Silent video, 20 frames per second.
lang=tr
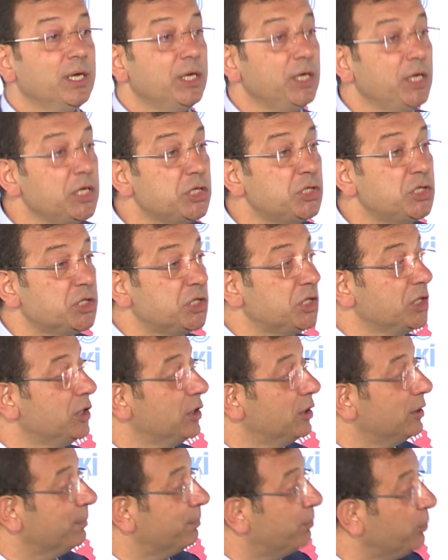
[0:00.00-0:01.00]

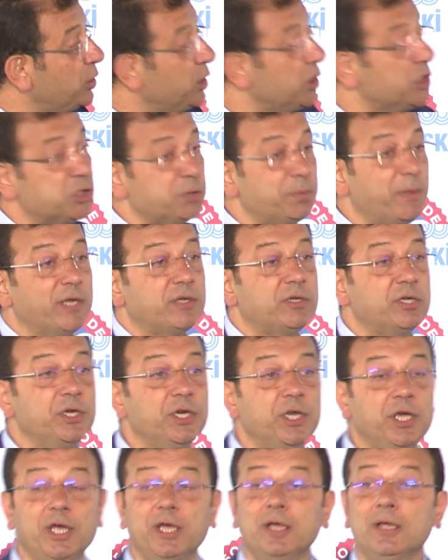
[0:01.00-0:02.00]
İSKİ'nin bu
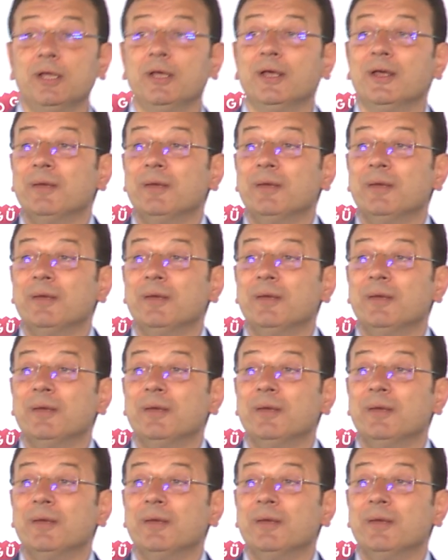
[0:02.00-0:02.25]
hizmetini